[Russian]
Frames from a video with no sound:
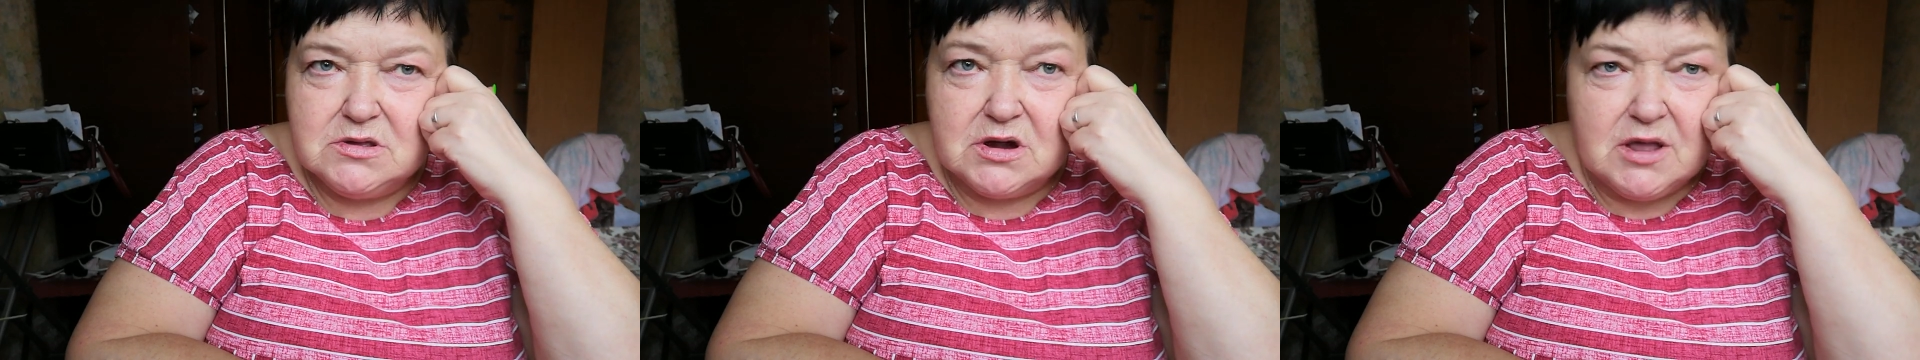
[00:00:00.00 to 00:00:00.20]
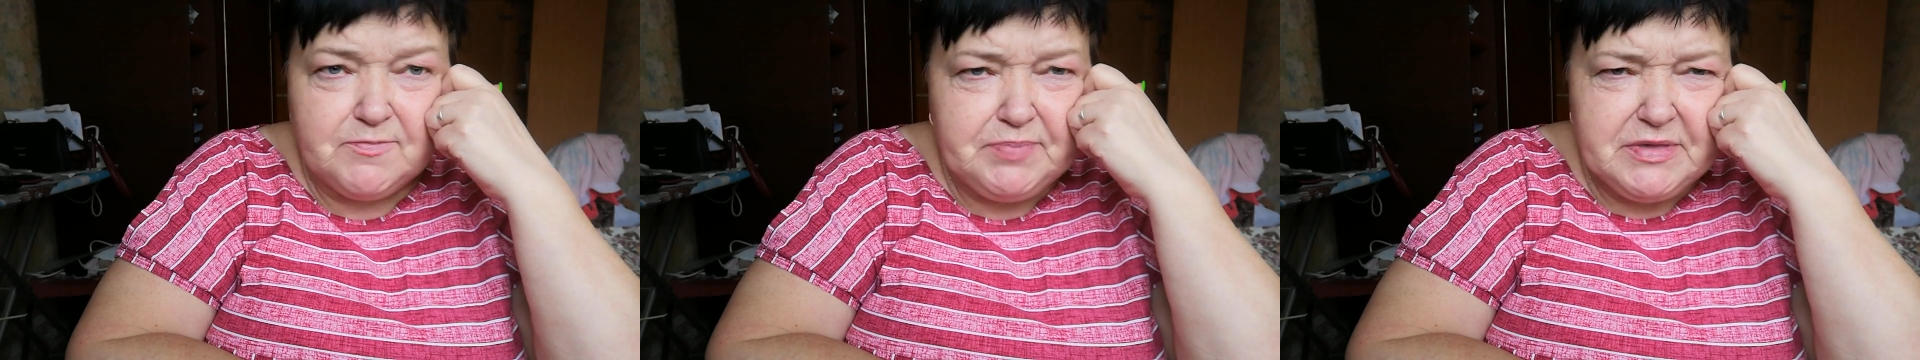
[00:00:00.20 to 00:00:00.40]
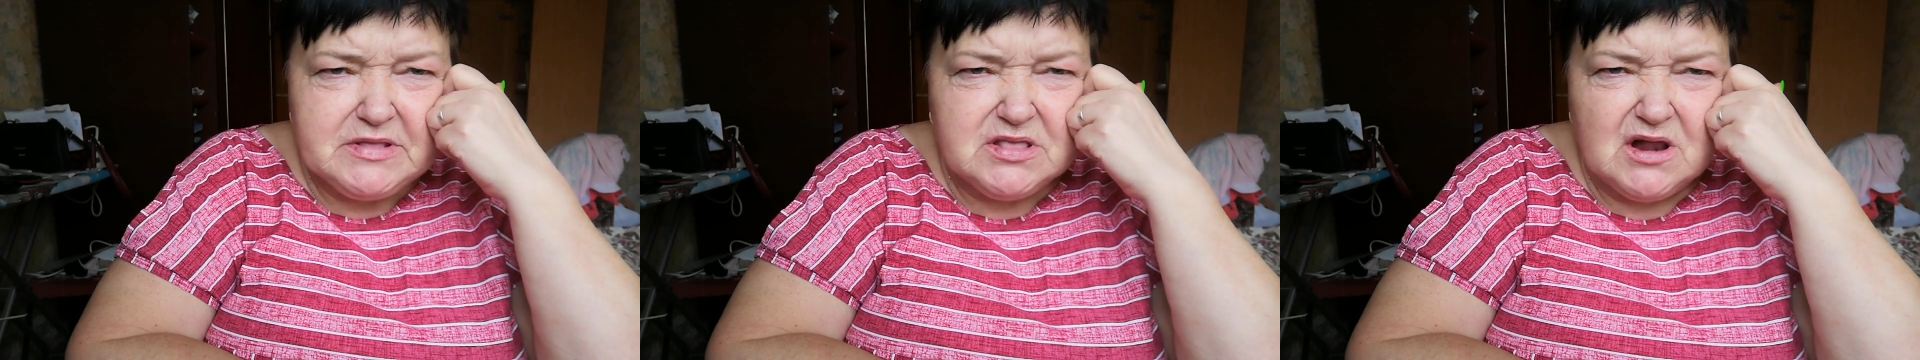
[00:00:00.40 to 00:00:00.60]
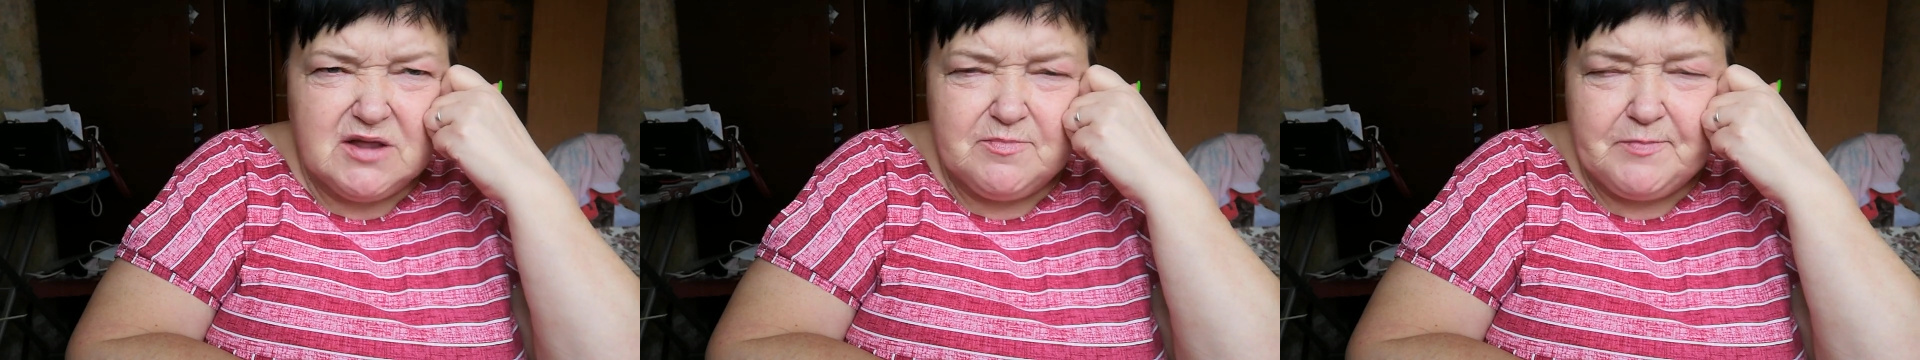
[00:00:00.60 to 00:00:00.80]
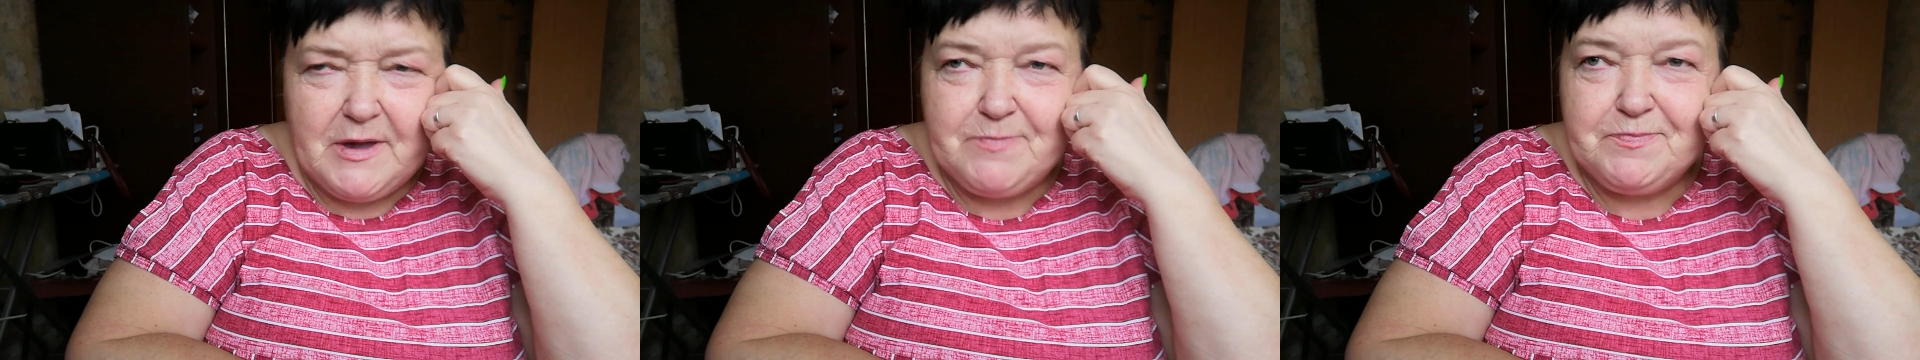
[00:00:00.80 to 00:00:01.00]
Рапида
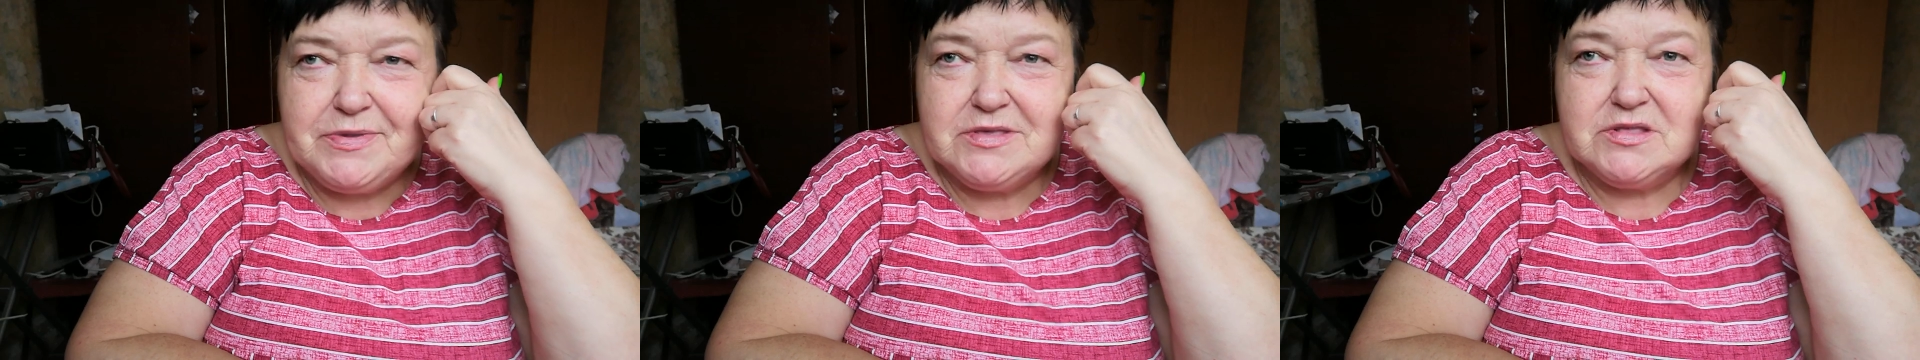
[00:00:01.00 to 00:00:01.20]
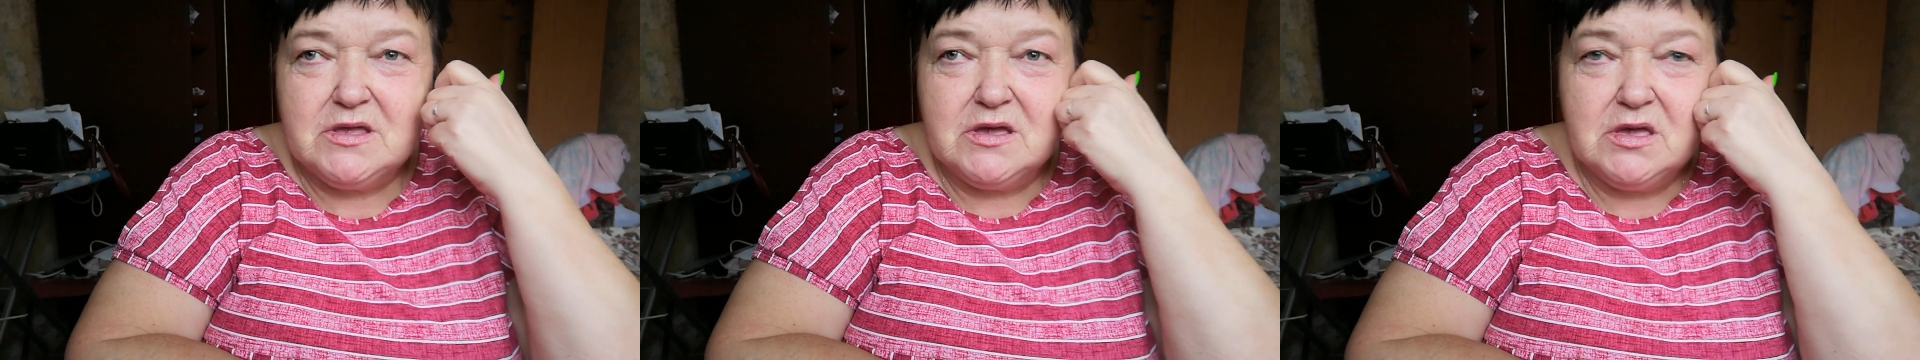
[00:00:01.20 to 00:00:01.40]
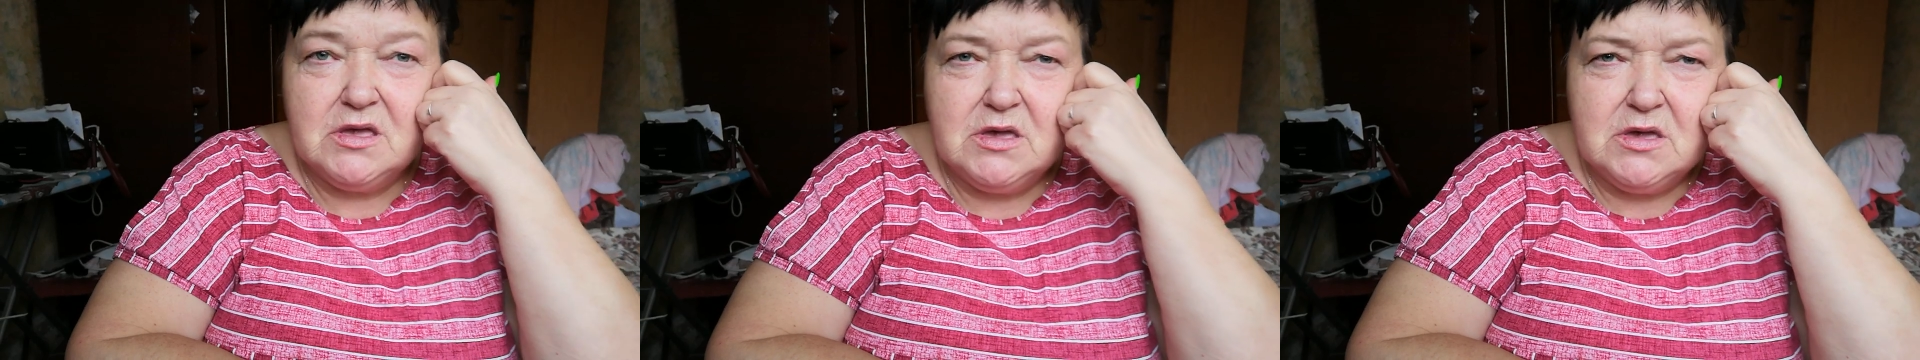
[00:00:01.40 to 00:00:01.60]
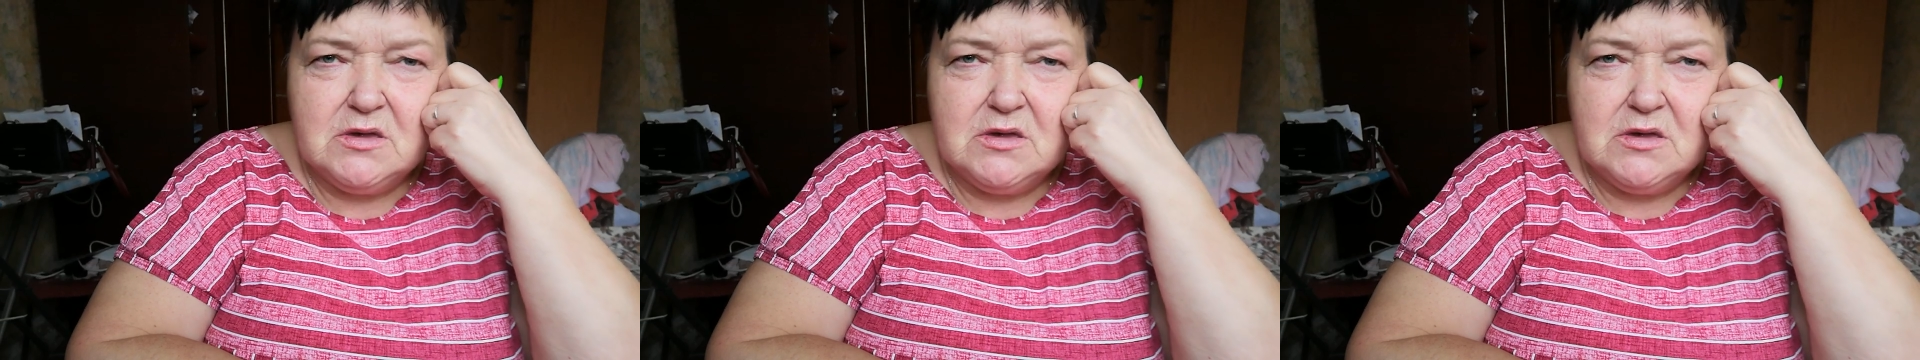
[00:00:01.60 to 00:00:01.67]
или Папида.